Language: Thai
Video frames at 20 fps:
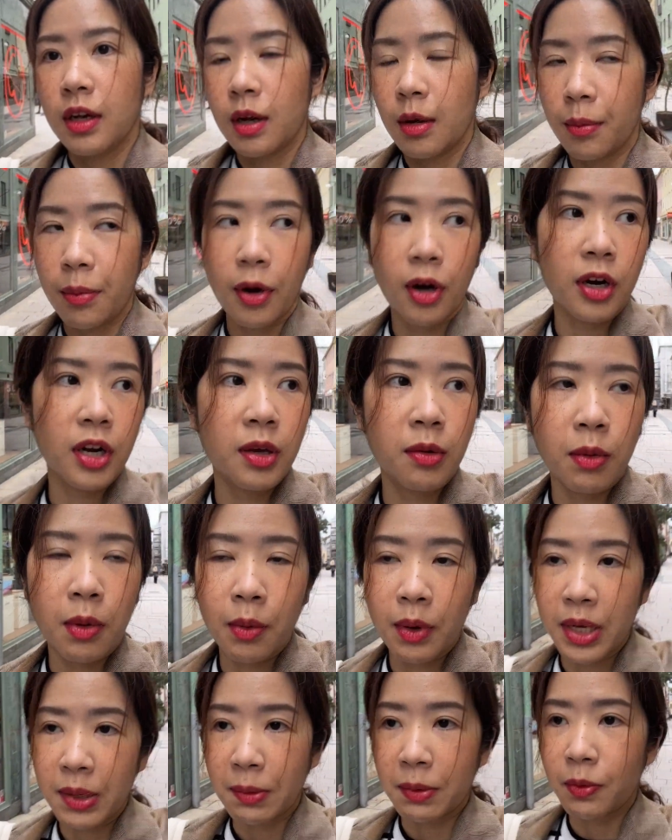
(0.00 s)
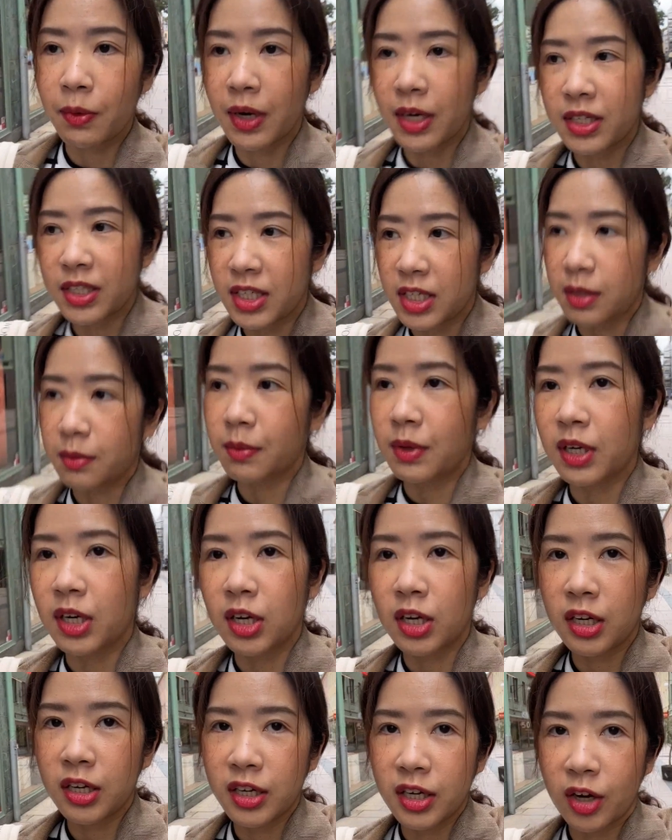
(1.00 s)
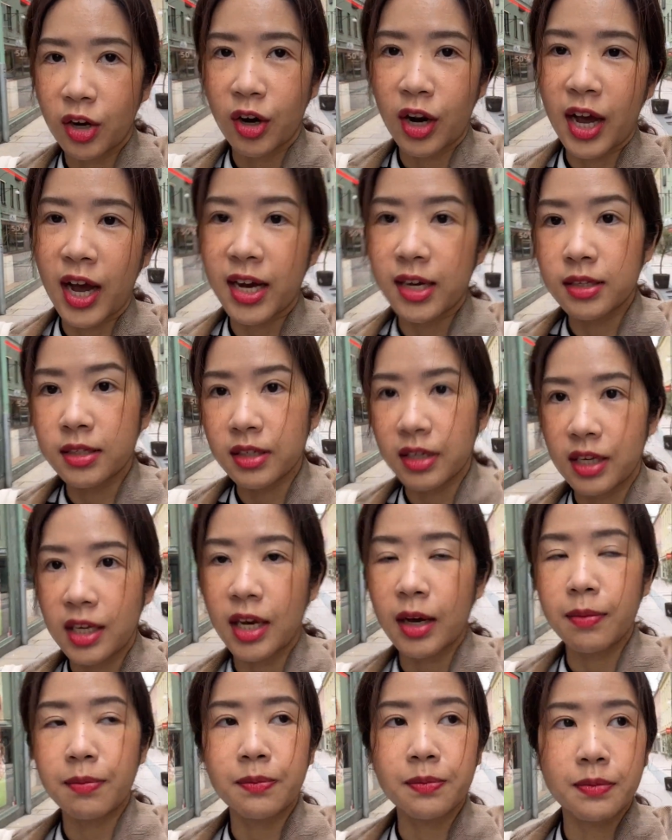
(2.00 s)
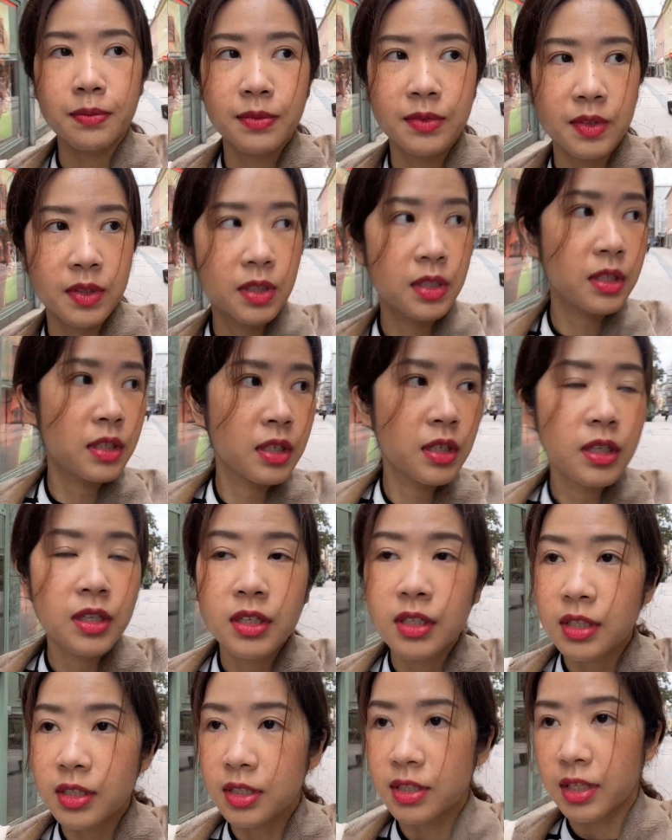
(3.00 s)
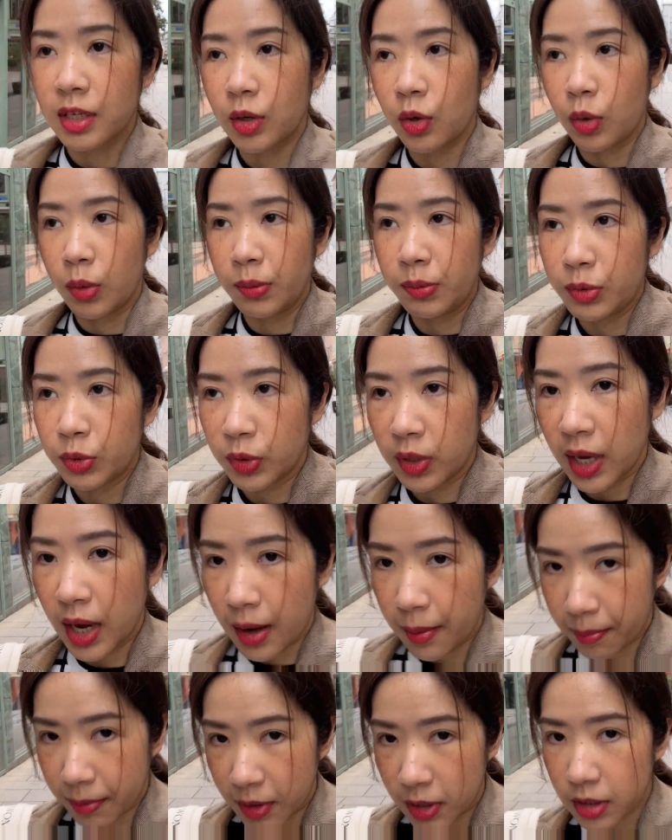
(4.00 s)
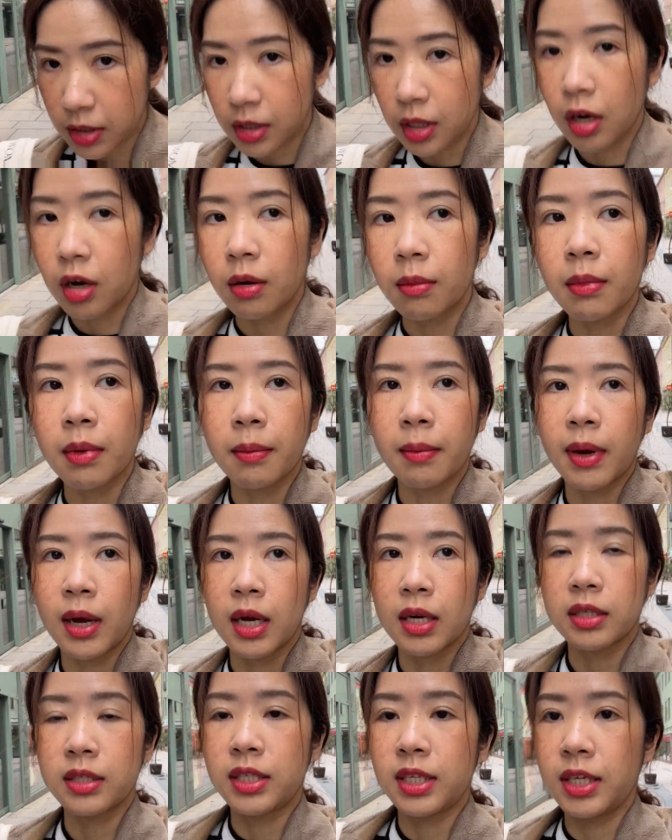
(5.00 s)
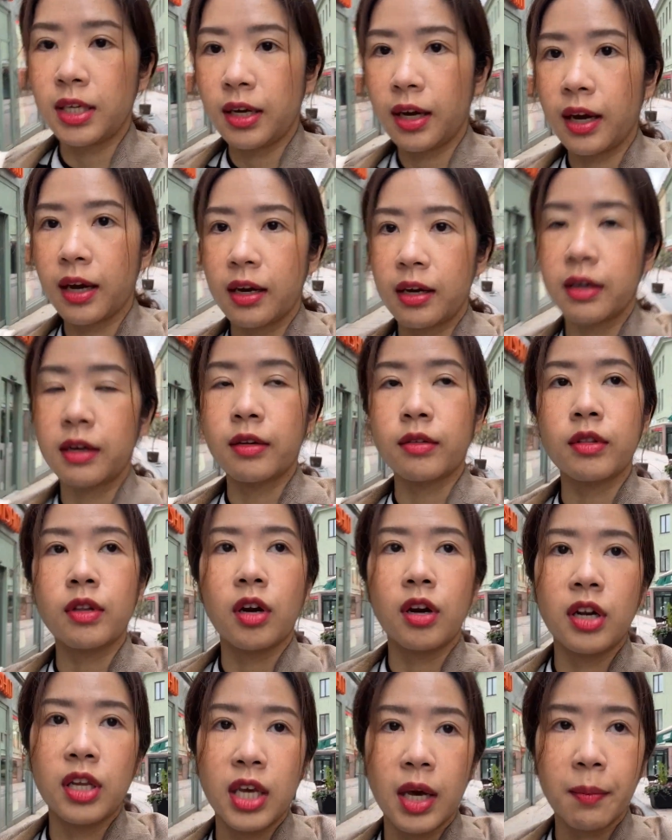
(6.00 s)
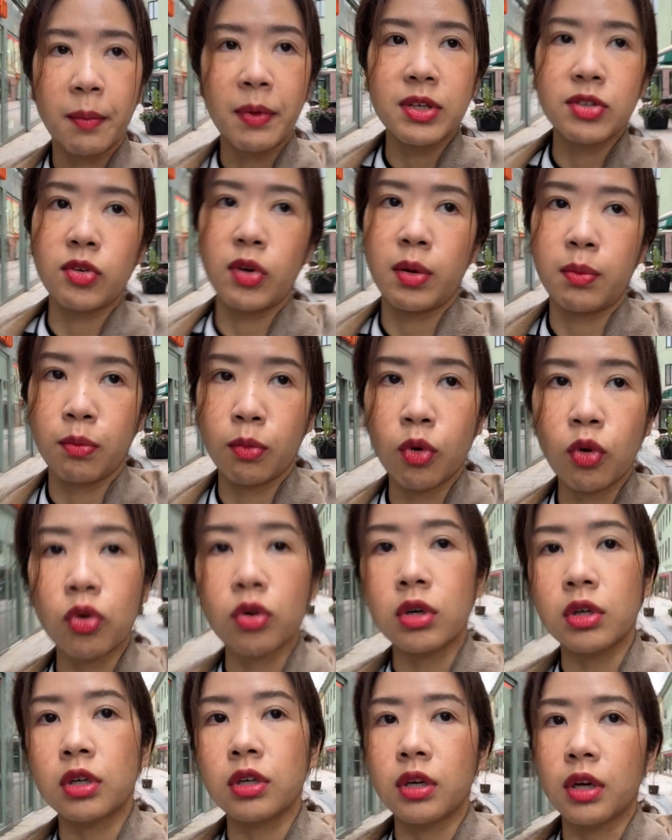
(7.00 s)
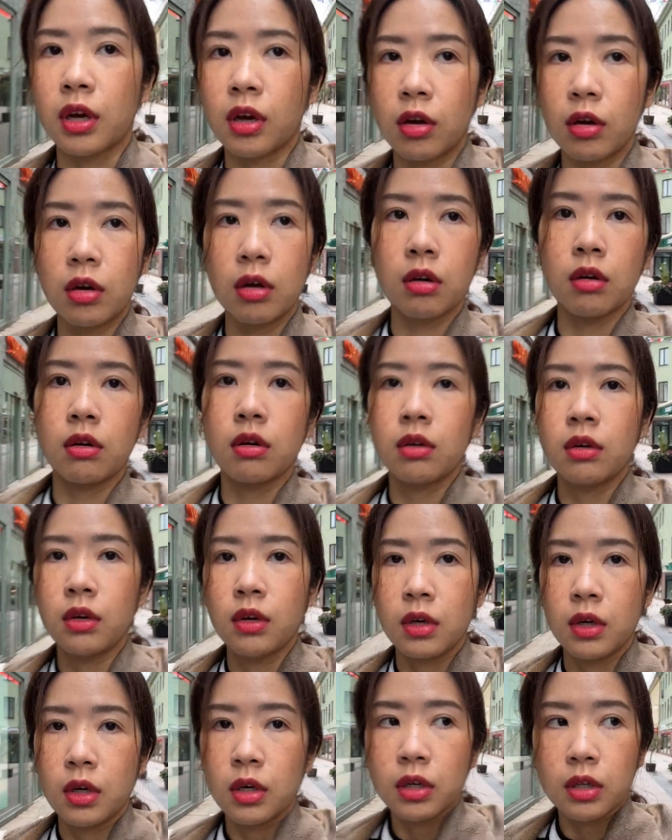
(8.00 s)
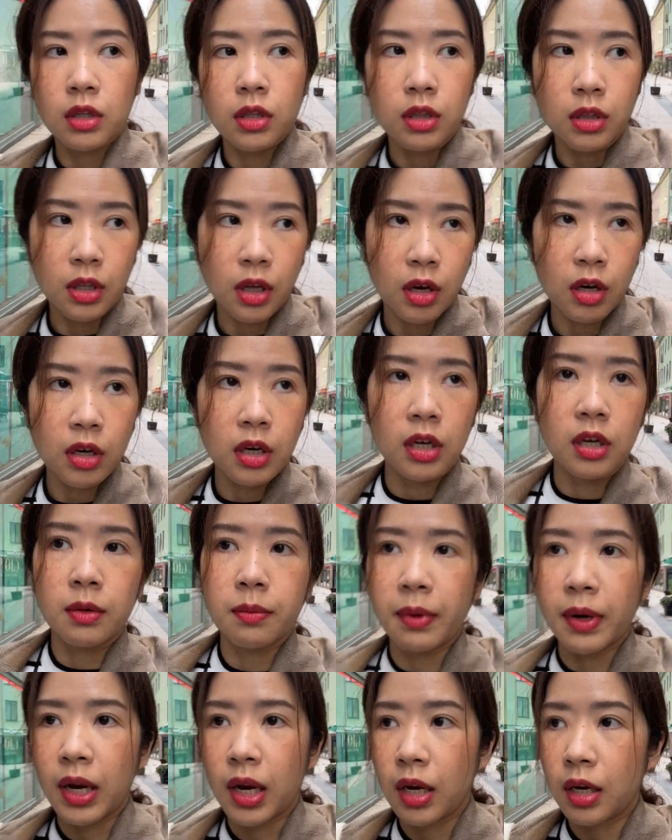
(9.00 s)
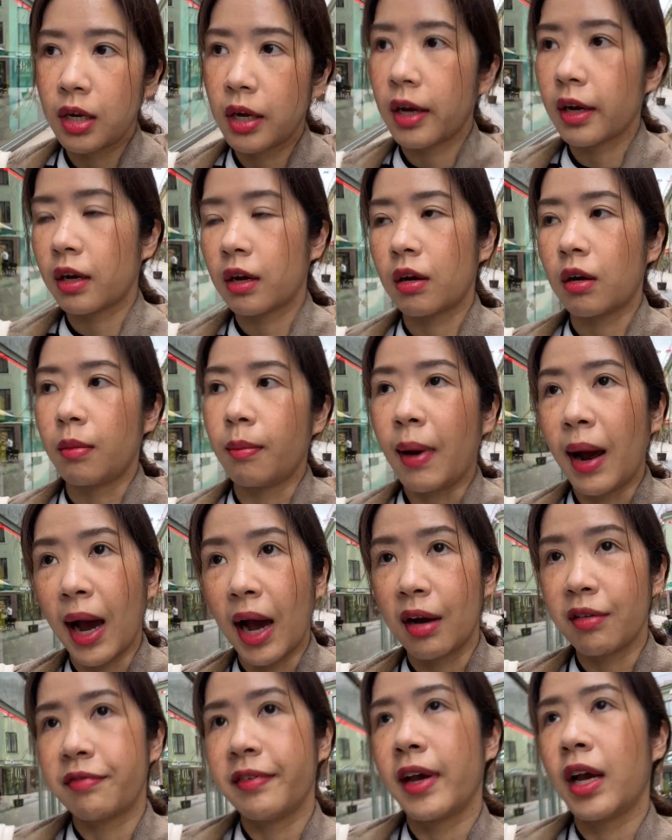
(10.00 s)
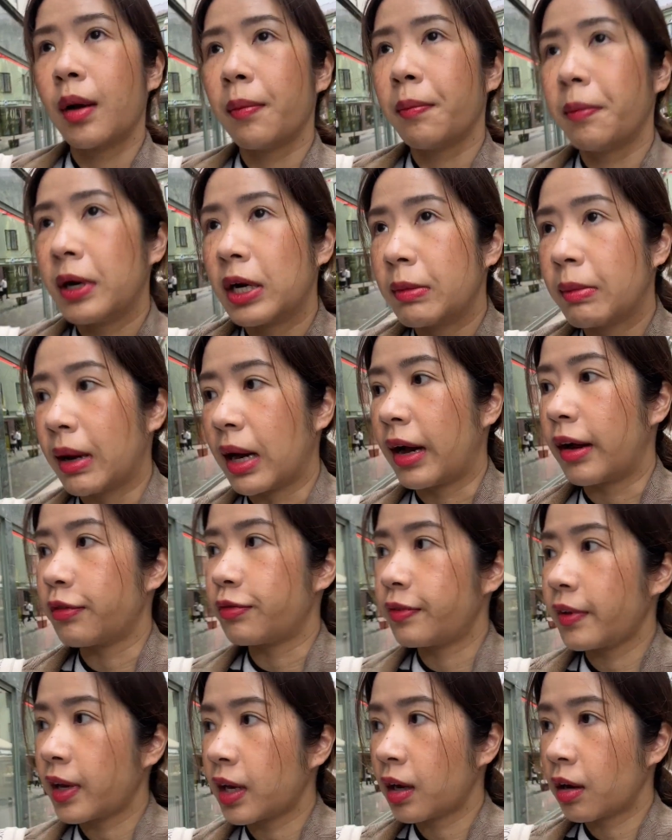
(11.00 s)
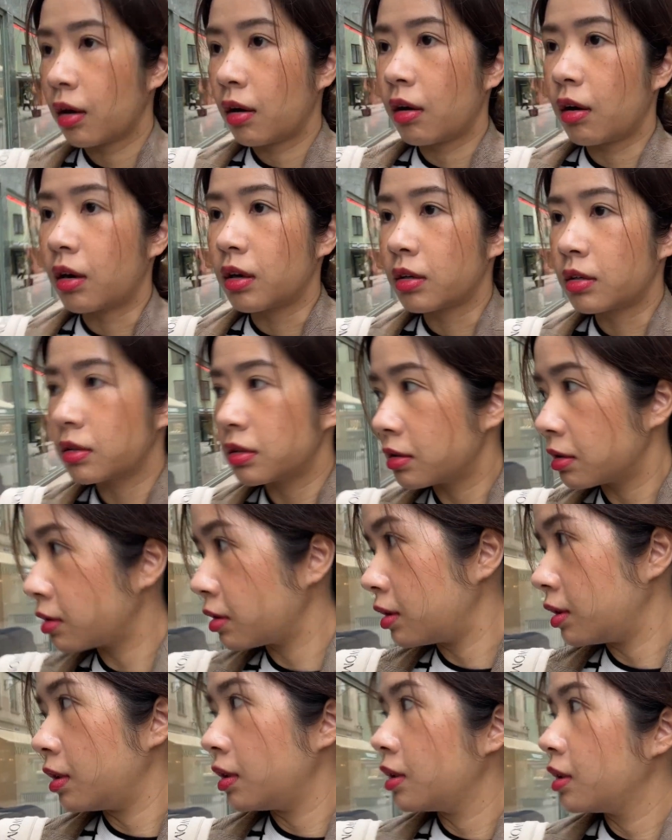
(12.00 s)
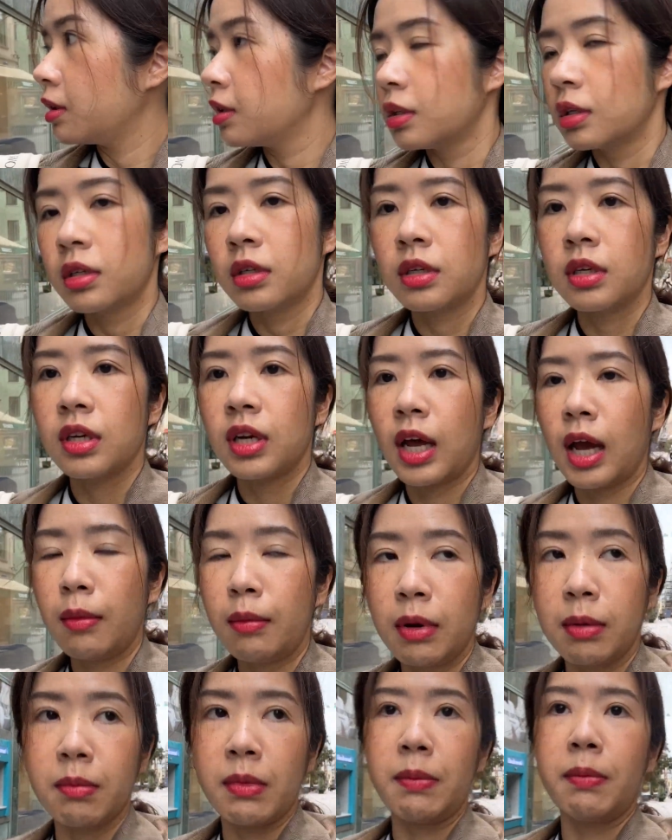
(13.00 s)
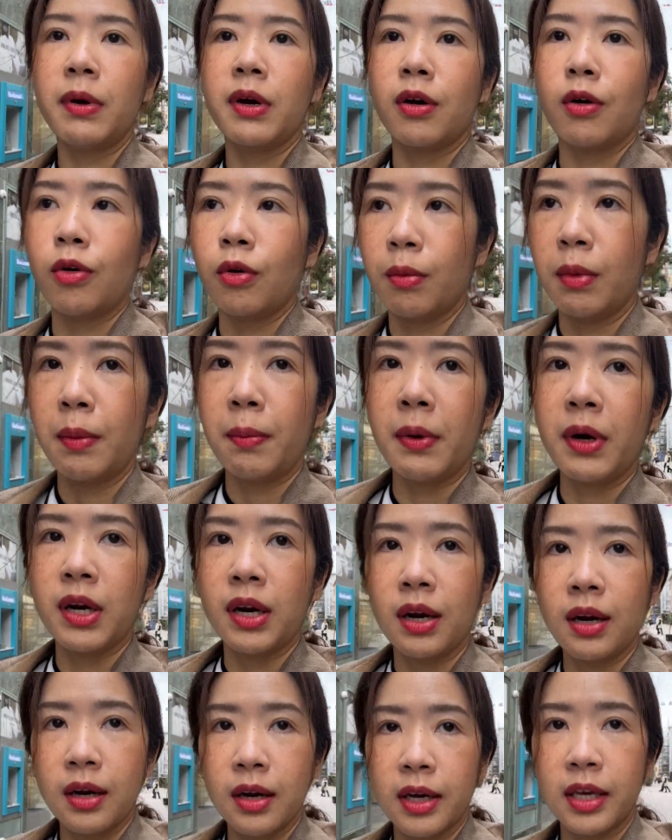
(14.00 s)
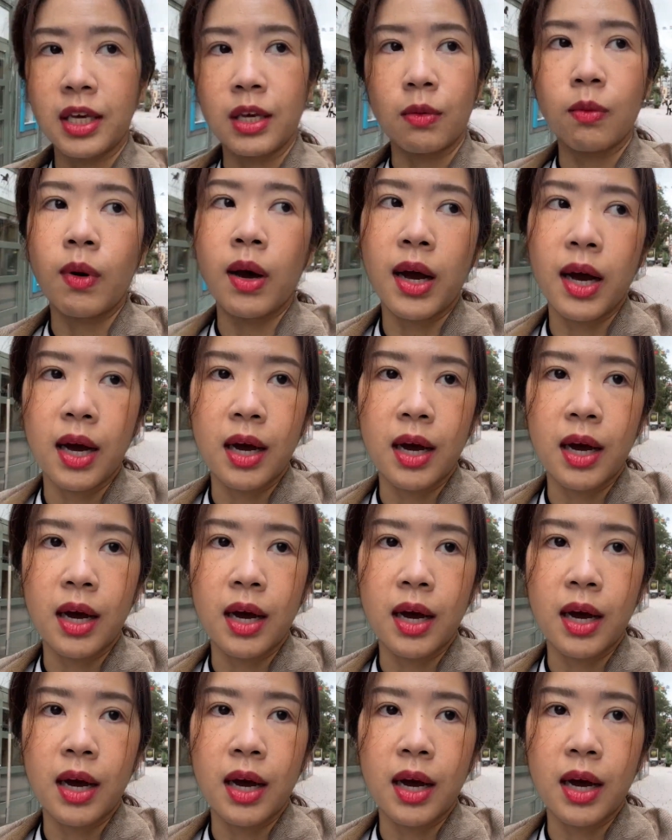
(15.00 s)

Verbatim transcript: พอดีว่าวันนี้เป็นวันอาทิตย์มันก็เลยค่อนข้างจะเงียบสงบทุกอย่างเปิดตอนประมาณเที่ยงแล้วตอนนี้ยังไม่เสร็จโมงเลยก็ต้องเดินไปเรื่อยๆก่อนบางคาเฟ่ก็เปิดบางคาเฟ่ก็ ถ้าเหมือนไม่เปิด ก็คงไม่เปิดเลยคิดว่า